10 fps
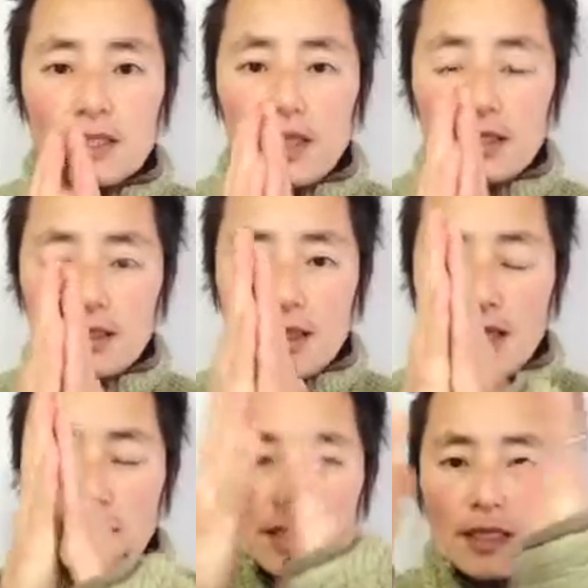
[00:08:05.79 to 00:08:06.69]
になっ
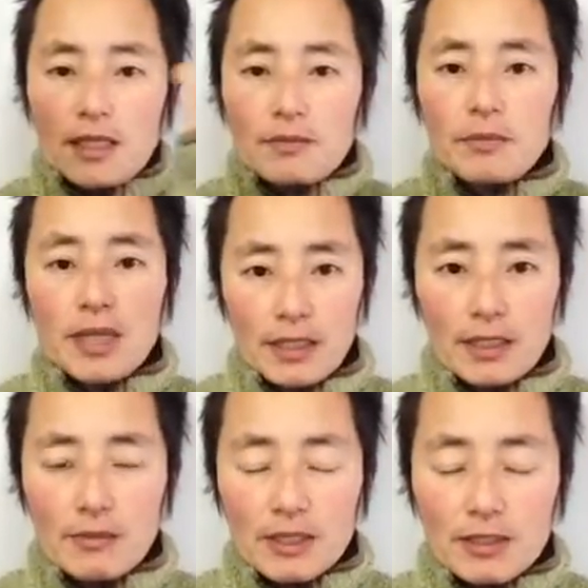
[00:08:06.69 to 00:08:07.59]
て実がで
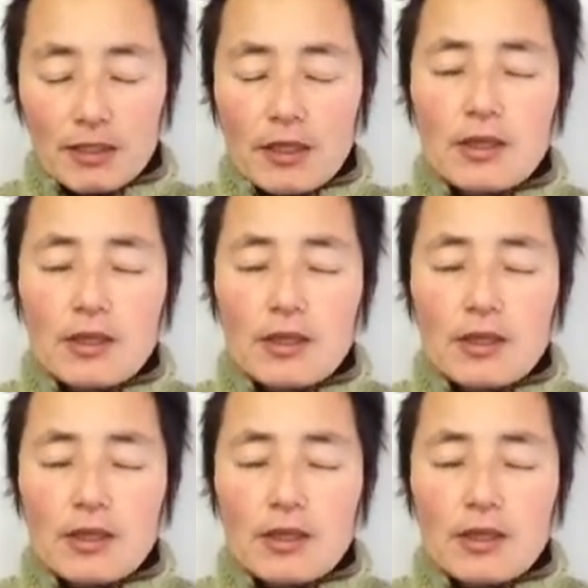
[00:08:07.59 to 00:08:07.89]
きます。